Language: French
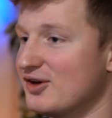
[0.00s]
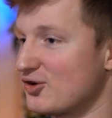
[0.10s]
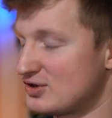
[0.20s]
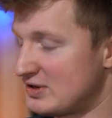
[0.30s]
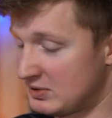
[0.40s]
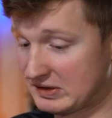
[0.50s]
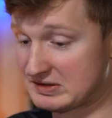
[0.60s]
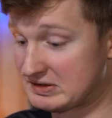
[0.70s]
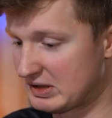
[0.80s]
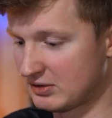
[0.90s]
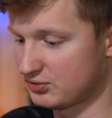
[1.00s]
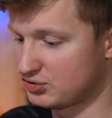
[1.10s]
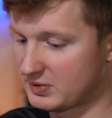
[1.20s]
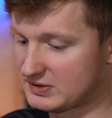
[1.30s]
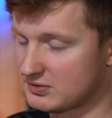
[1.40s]
Quand je les ai maîtrisés, celle-là, ensuite, je
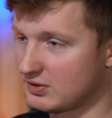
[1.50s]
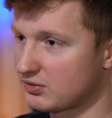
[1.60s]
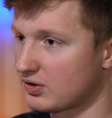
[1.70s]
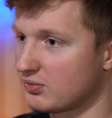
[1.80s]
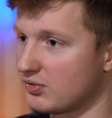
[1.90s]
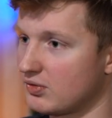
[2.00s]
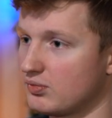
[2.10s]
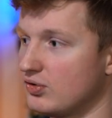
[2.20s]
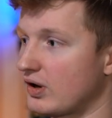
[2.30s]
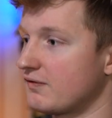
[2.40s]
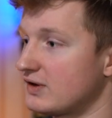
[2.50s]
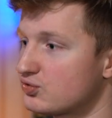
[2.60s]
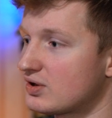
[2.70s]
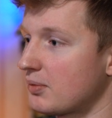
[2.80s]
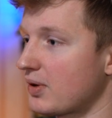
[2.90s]
suis passé sur les trucs un peu plus durs. Et en fait,
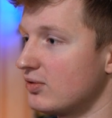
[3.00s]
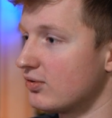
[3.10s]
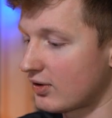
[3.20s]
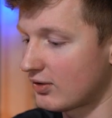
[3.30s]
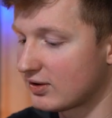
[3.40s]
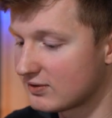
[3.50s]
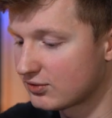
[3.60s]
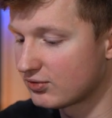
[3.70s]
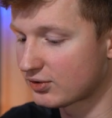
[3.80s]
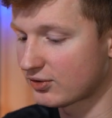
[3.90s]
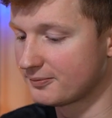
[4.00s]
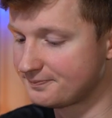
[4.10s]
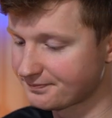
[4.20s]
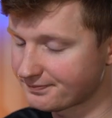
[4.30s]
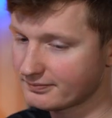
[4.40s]
tout ça m'a permis de réorganiser tous les trucs.
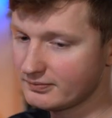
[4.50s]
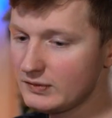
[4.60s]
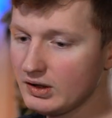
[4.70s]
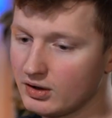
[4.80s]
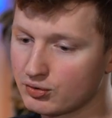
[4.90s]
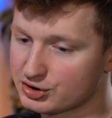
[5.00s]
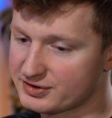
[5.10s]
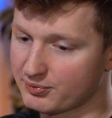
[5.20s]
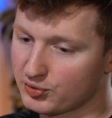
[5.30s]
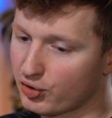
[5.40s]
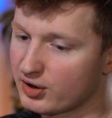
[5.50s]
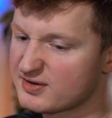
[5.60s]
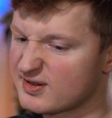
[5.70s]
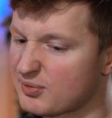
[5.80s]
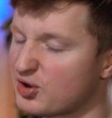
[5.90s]
Et donc, j'ai essayé un peu de brûler
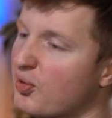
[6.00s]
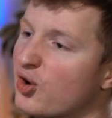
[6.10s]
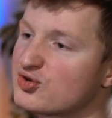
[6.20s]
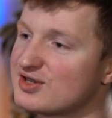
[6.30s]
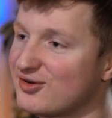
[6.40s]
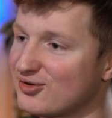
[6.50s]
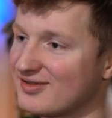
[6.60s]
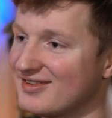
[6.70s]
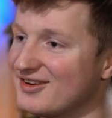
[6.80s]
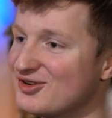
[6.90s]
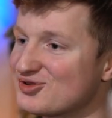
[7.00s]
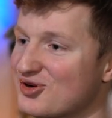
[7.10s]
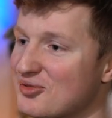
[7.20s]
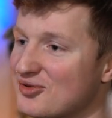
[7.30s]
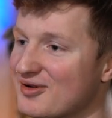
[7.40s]
les étapes, qui n'est pas un conseil que je recommande